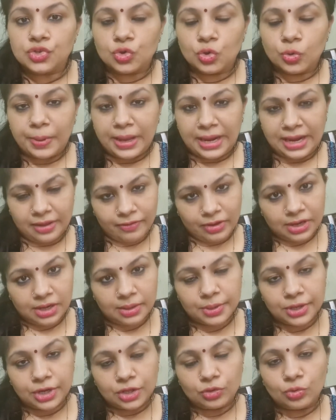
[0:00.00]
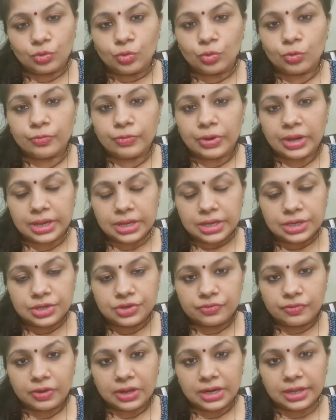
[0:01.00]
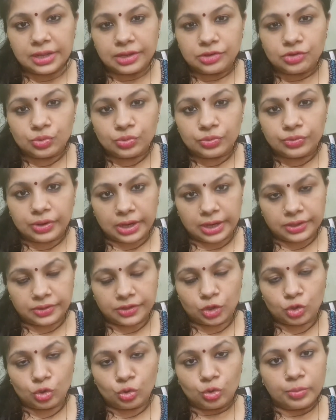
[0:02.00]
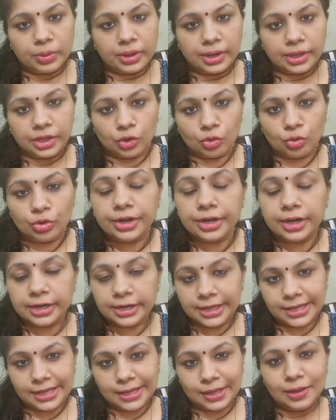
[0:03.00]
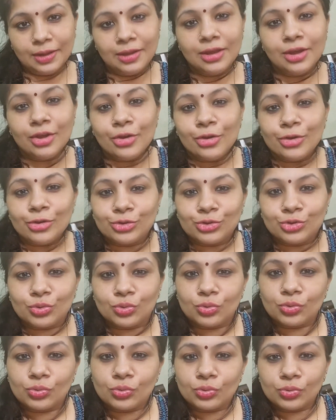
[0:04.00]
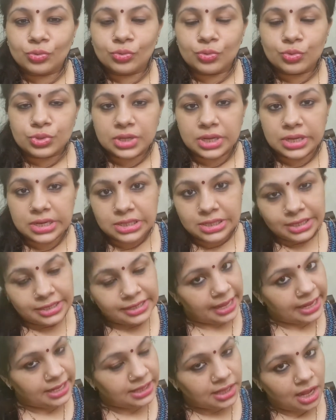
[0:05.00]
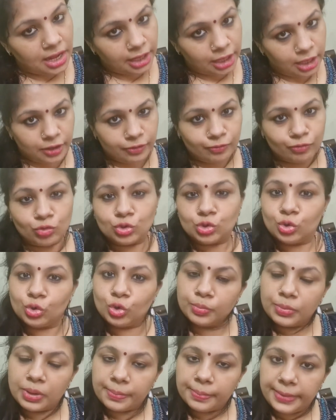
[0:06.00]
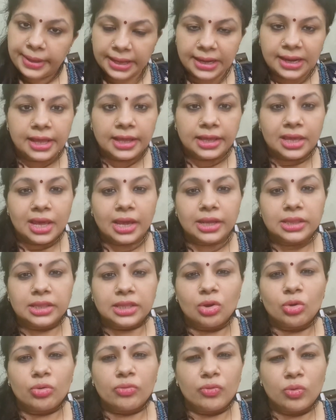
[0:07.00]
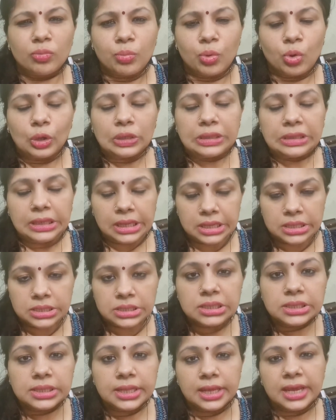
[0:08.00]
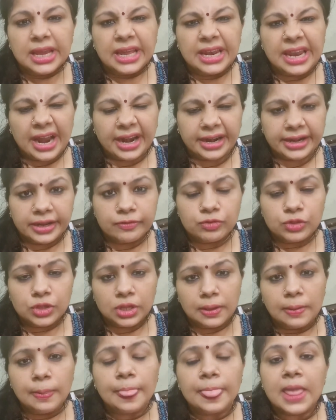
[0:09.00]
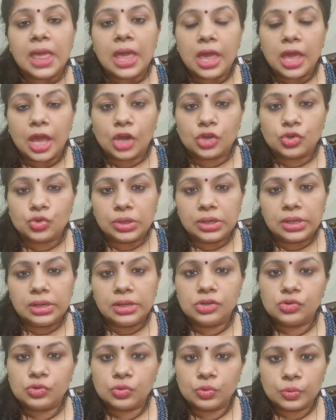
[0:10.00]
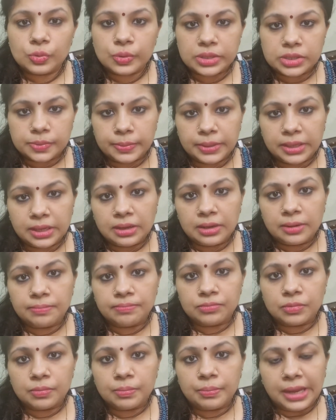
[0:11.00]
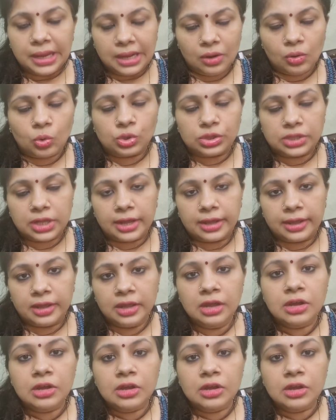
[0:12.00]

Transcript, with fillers: जो पहले वाले मेरे दोनों वाइट वाले जो रेड थे दोनों मैंने क्यों रिटर्न किए तो उसका रीज़न यही था कि वो दोनों मैं मेल लेके आई थी और वो बहुत लेज़ी थे इनएक्टिव थे एक्चुअली जो इसमें मेल होता है